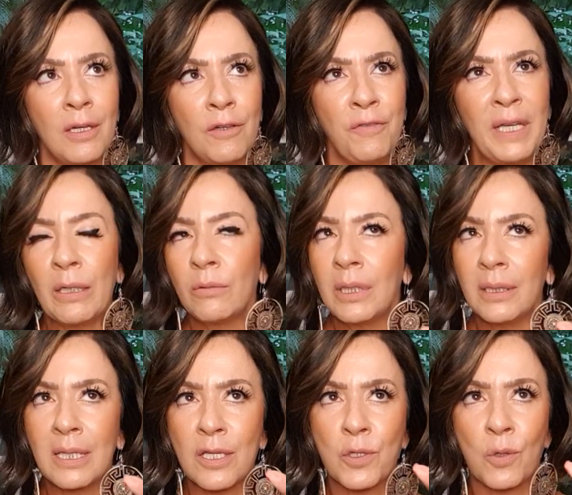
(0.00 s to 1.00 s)
Vieram
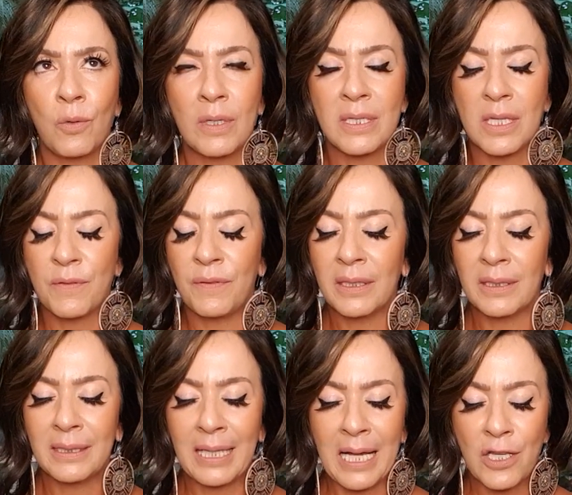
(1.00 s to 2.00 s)
tantas coisas
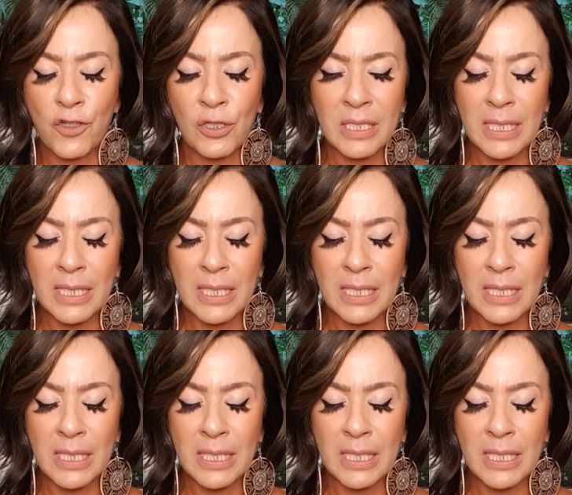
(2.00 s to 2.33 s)
fantásticas.